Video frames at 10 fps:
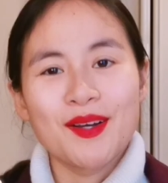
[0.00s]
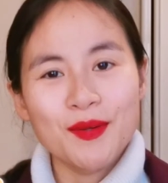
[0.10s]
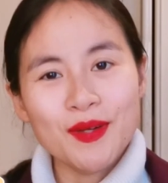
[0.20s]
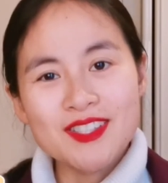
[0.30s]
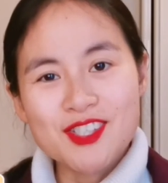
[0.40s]

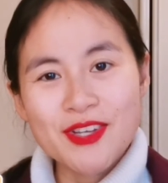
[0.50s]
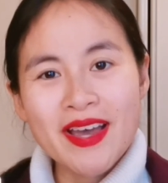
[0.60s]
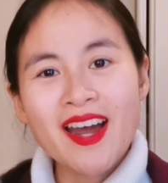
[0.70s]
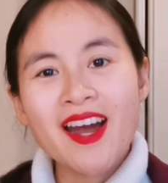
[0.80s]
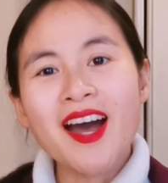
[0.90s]
我十月
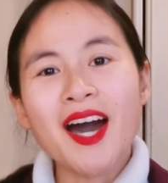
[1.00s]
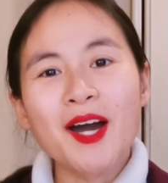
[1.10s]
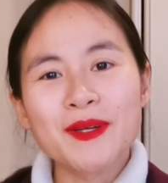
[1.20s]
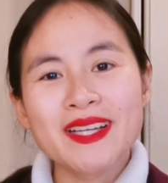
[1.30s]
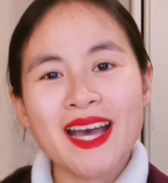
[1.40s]
二号
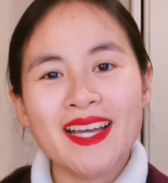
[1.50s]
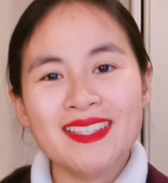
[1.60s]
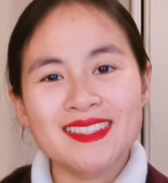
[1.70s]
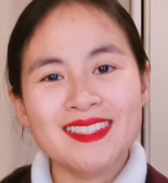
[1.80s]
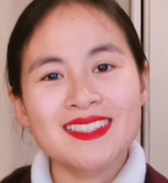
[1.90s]
会开
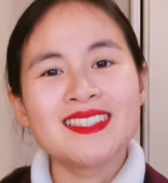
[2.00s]
一个